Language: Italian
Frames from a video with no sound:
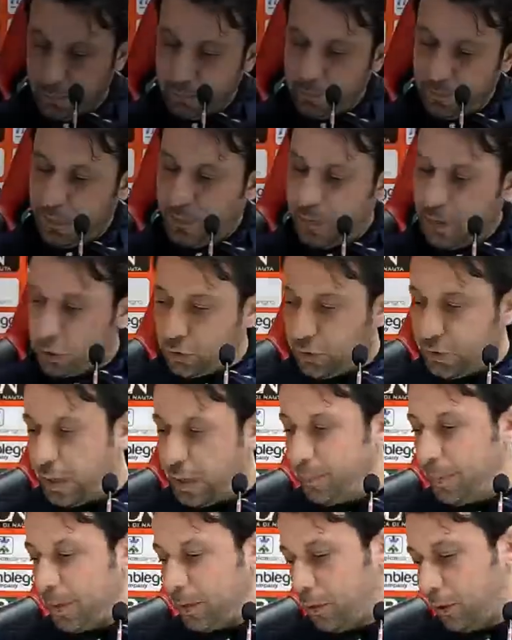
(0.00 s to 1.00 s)
vi faccio vedere il
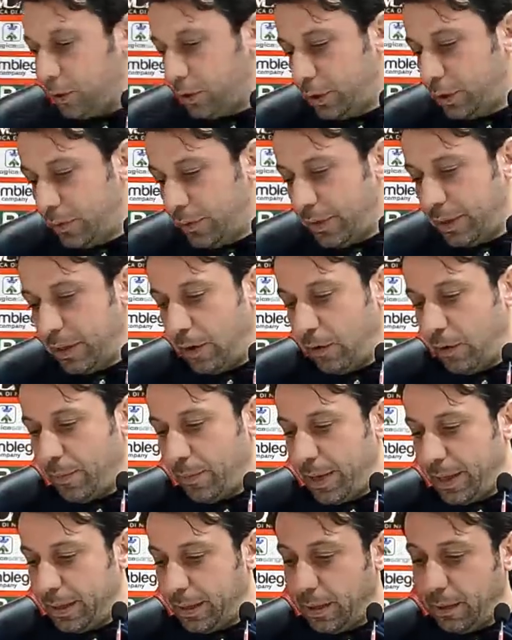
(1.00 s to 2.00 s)
percorso di Federico
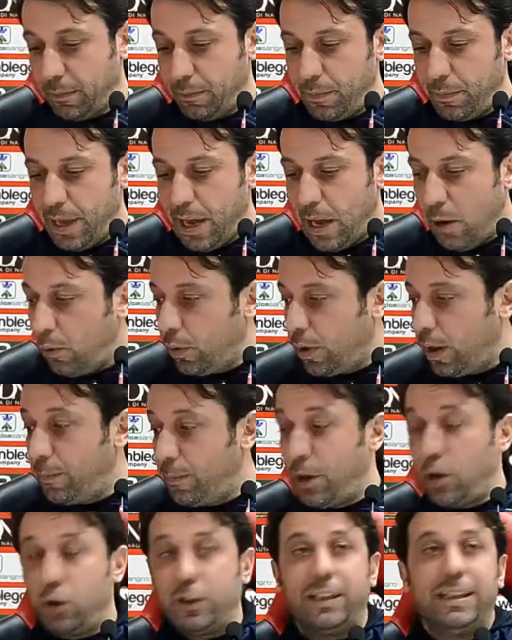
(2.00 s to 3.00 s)
Amenta, mi auguro
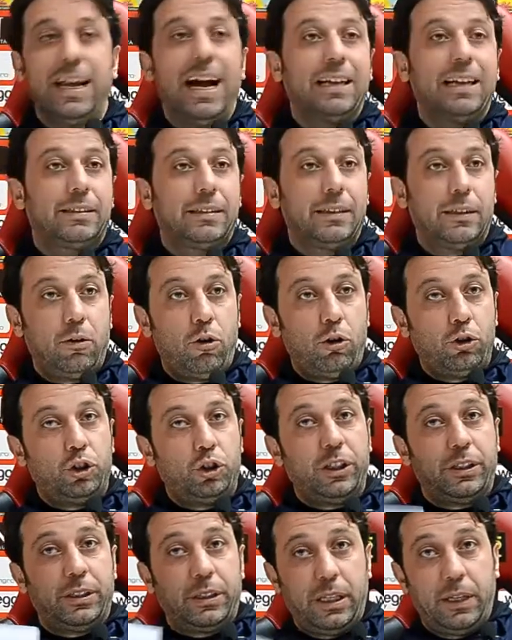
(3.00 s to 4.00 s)
almeno dei dati
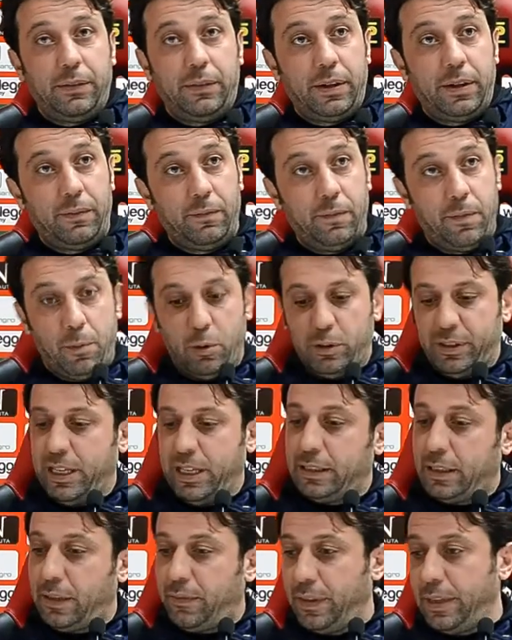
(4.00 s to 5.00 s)
oggettivi vi
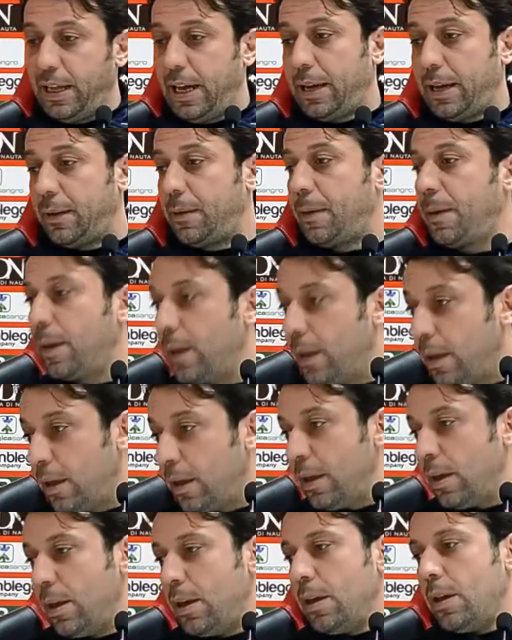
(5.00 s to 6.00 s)
possiate fidare.
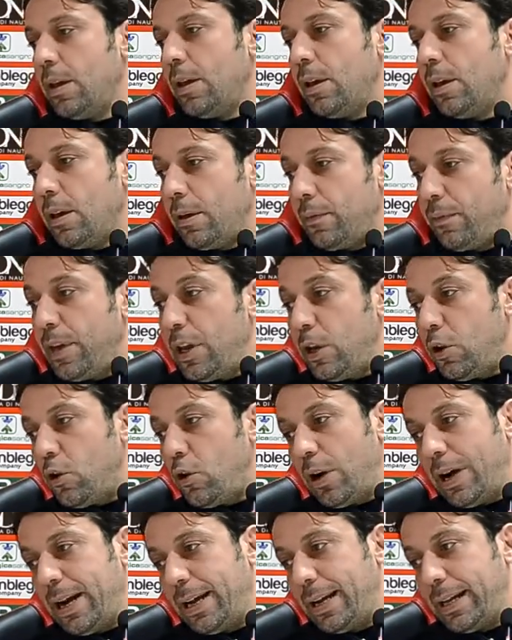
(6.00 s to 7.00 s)

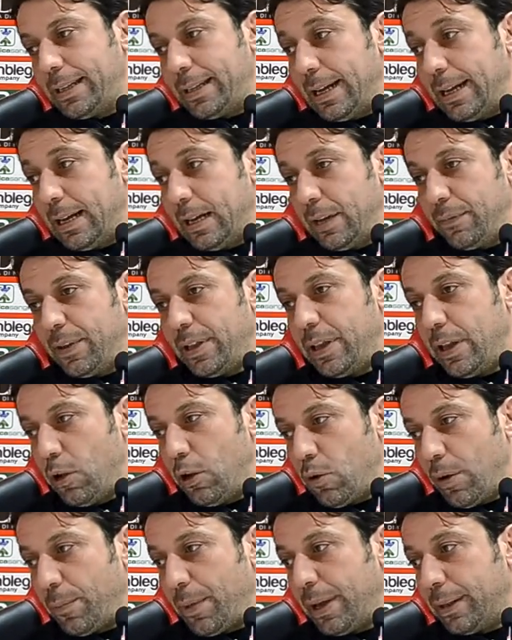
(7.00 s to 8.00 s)
Fino a Natale
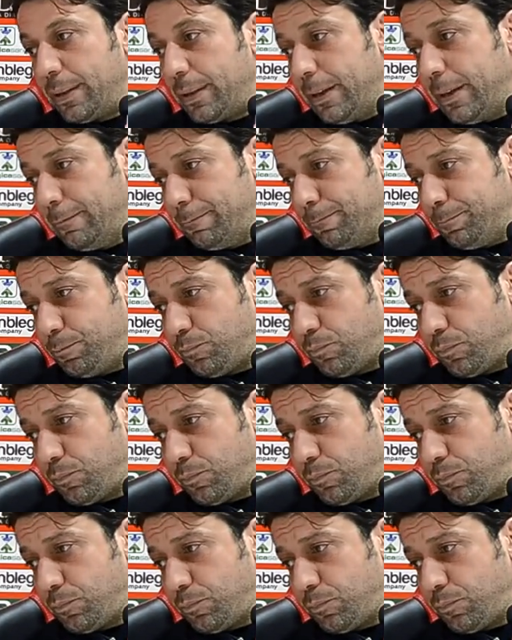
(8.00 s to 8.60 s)
Federico Amenta